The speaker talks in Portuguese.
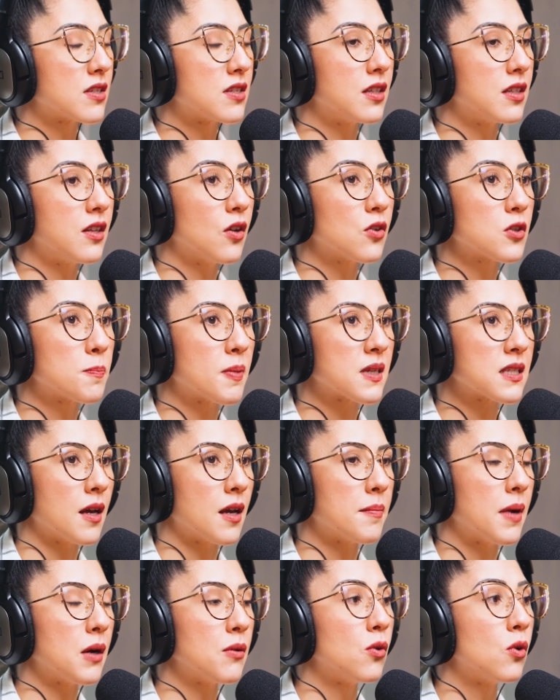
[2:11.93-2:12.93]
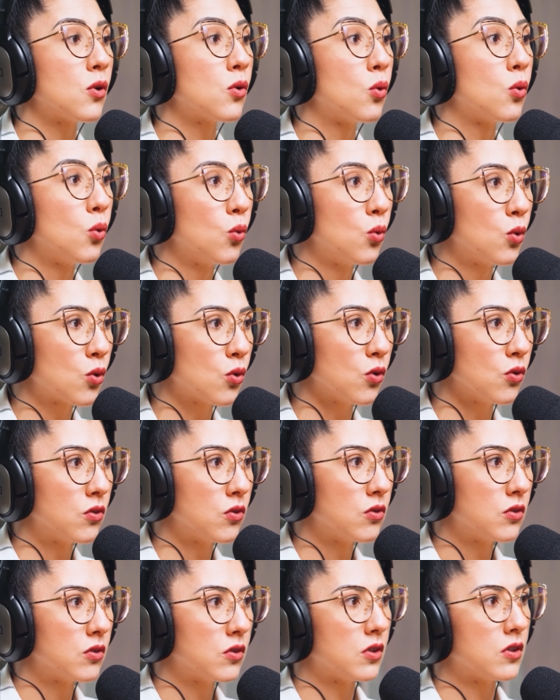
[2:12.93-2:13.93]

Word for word: se Deus passar mal, eu curo,